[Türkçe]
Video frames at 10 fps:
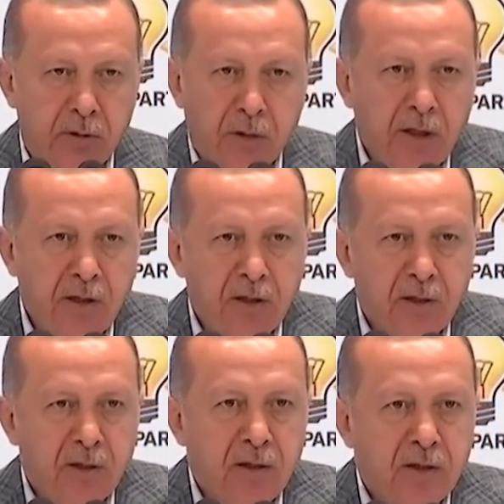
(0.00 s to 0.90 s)
Sen
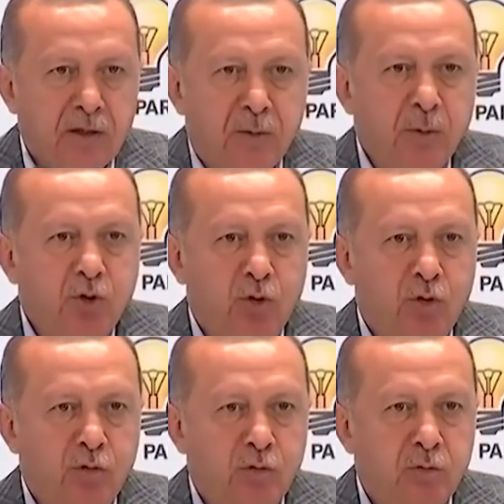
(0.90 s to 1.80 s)
neyi kime
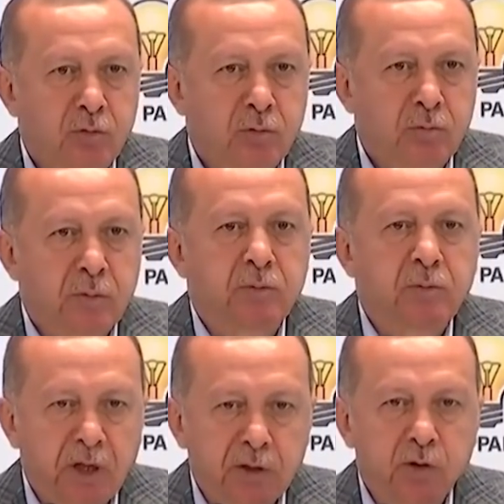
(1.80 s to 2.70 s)
soruyorsun? Biz
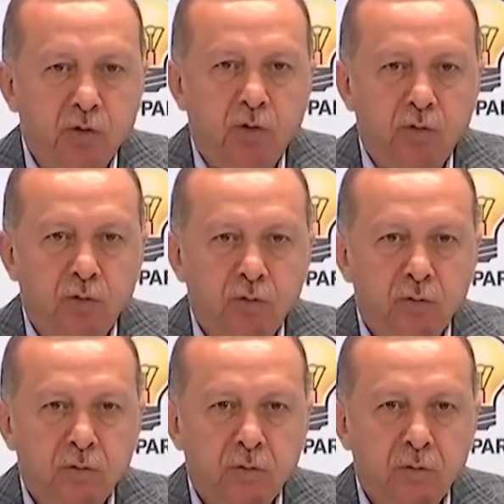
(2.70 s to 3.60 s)
millete sorduk.